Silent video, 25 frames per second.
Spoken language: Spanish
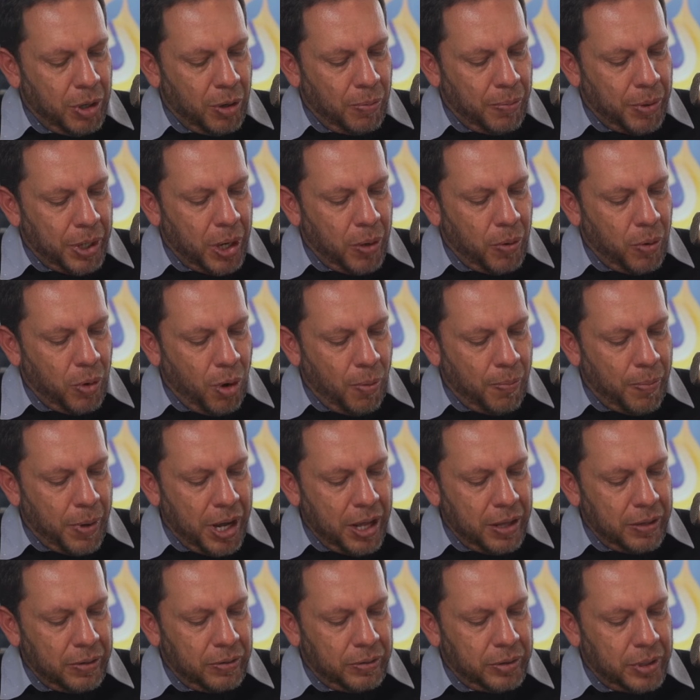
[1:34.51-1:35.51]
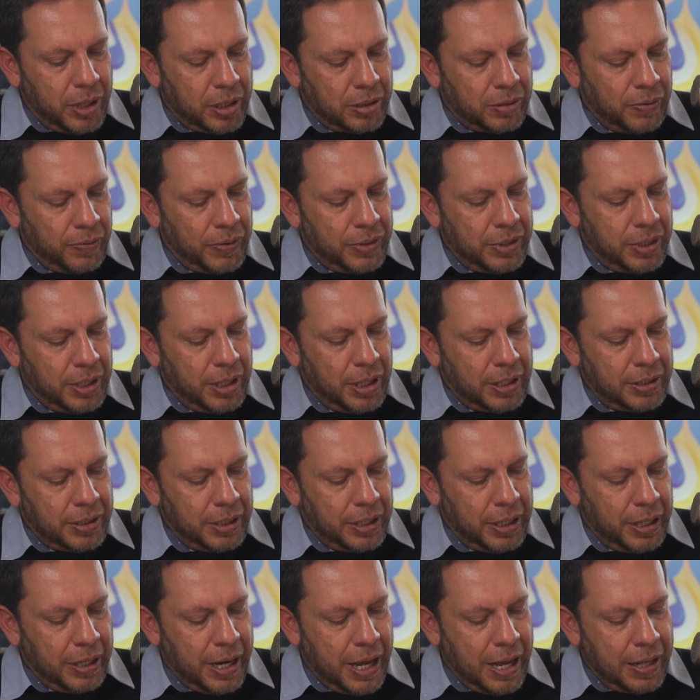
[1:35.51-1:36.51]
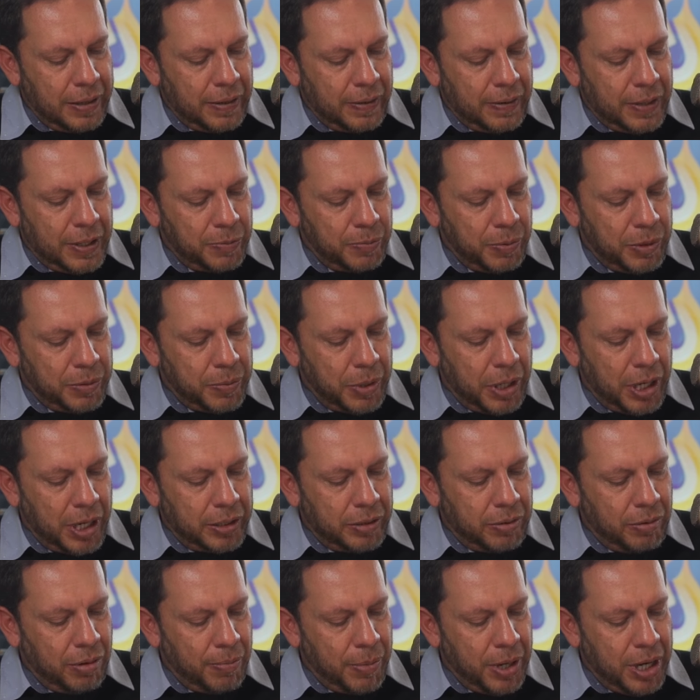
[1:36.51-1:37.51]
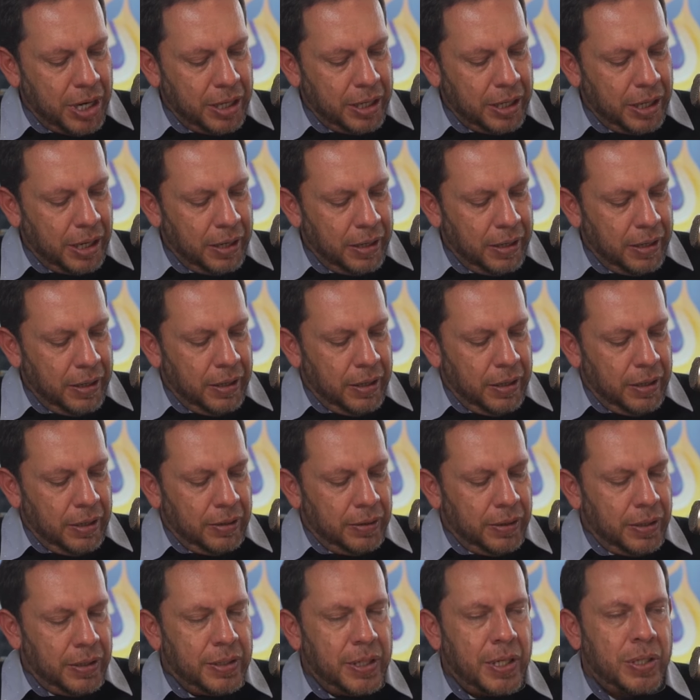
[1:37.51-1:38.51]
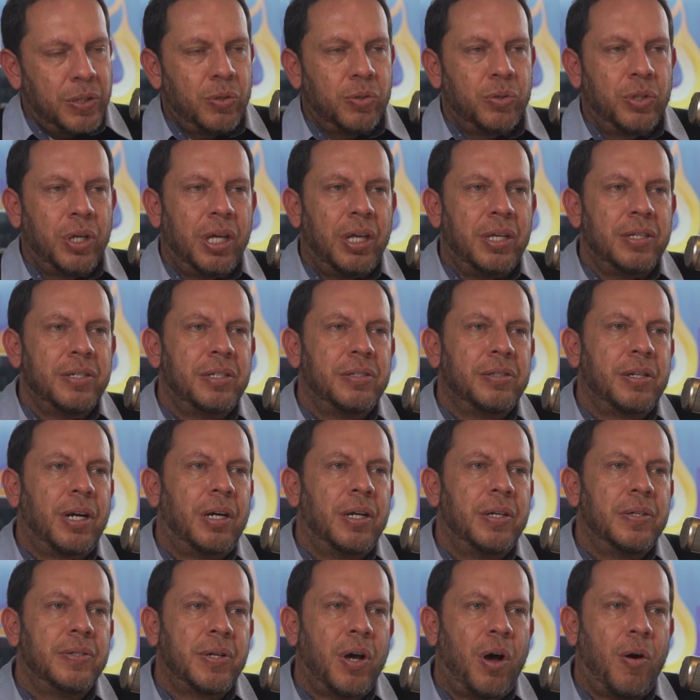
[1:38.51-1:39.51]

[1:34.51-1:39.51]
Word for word: para Europa, donde las oficinas en Irlanda, y después para Latinoamérica, desde su sede central en Sao